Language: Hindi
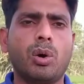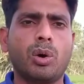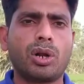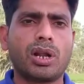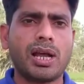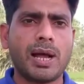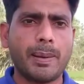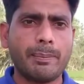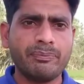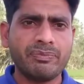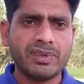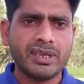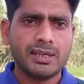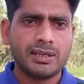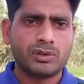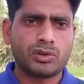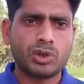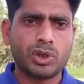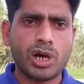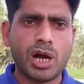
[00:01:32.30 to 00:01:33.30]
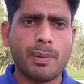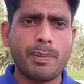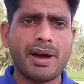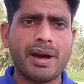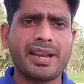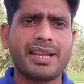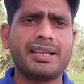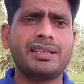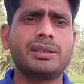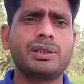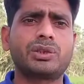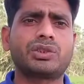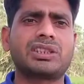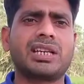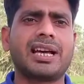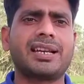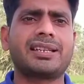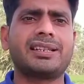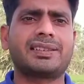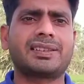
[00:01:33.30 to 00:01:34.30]
और हम जो हमारी
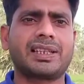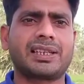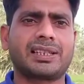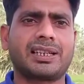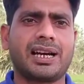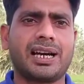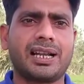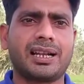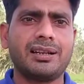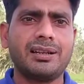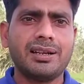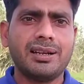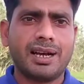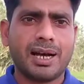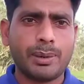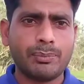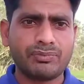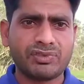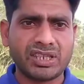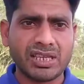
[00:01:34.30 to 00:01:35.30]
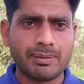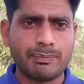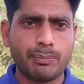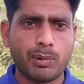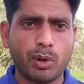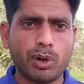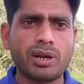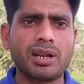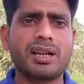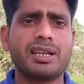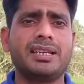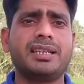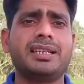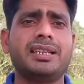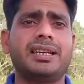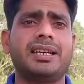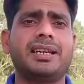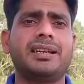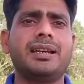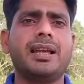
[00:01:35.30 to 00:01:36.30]
हिंदुस्तान की सरकार हमसे बोल रही
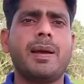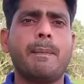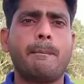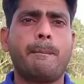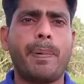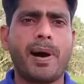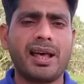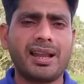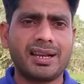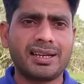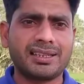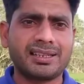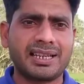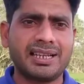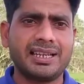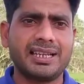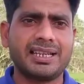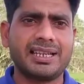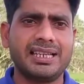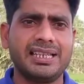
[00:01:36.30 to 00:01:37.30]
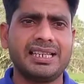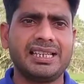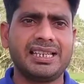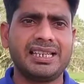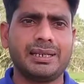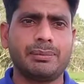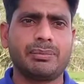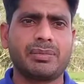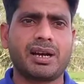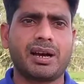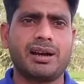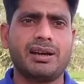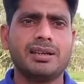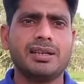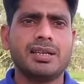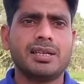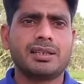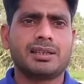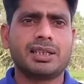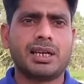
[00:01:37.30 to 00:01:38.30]
है पालन करने के लिए नियम का
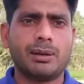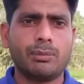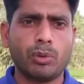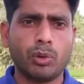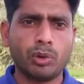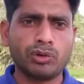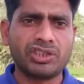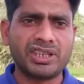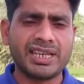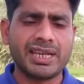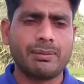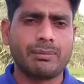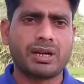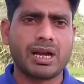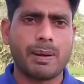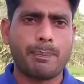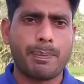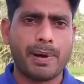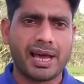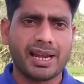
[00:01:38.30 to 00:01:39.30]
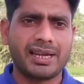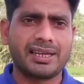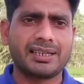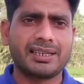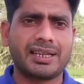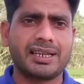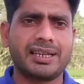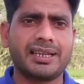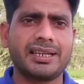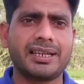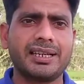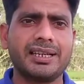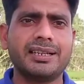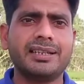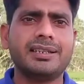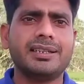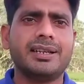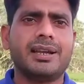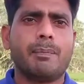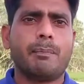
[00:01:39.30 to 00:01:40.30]
तो हम उस नियम का पालन करेंगे
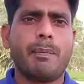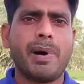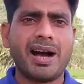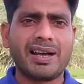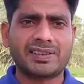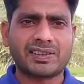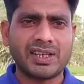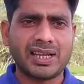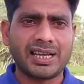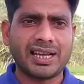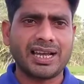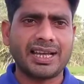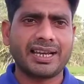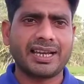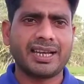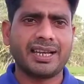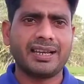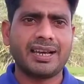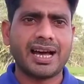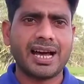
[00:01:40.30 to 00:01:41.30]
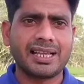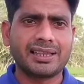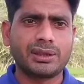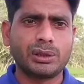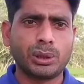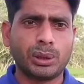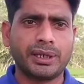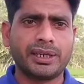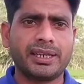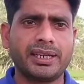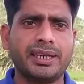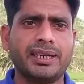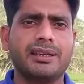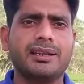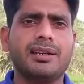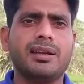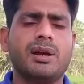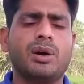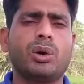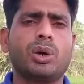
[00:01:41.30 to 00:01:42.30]
मास्क लगाएंगे हाथ धोएंगे
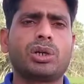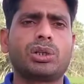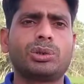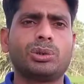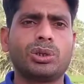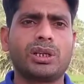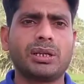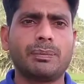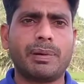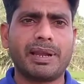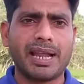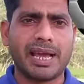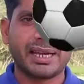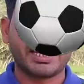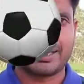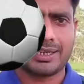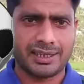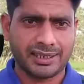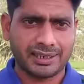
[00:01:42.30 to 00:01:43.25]
और दूरी तो बना के